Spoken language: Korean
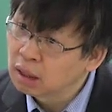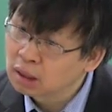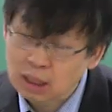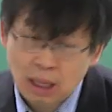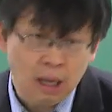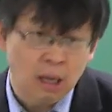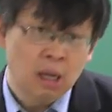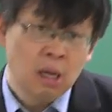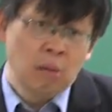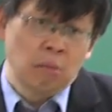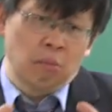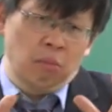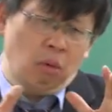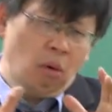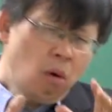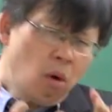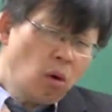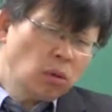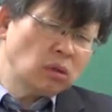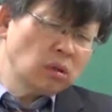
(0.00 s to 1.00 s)
그러니까
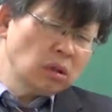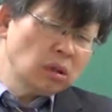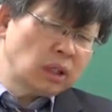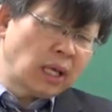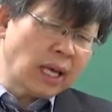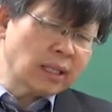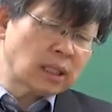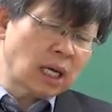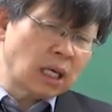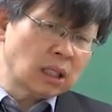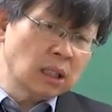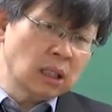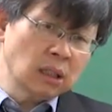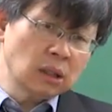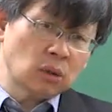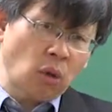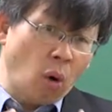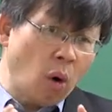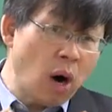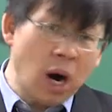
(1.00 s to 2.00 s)
모든
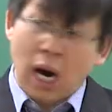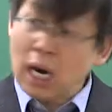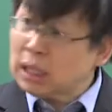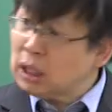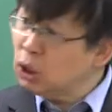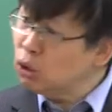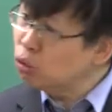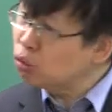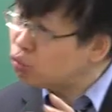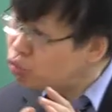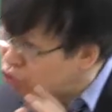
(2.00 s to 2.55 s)
계산은 더하기로